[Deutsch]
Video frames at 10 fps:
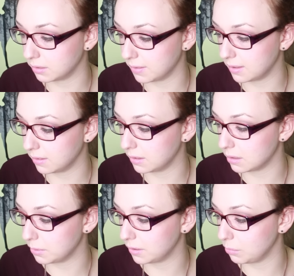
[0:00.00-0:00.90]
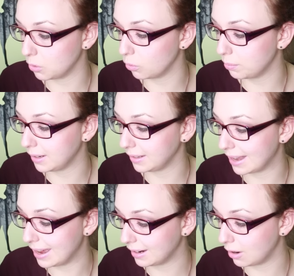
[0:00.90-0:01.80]
Ich weiß jetzt nicht, ob ich sie mir unbedingt
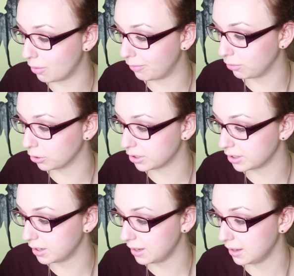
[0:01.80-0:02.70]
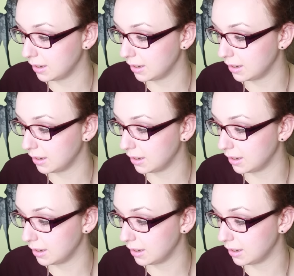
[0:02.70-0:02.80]
nachkaufen würde.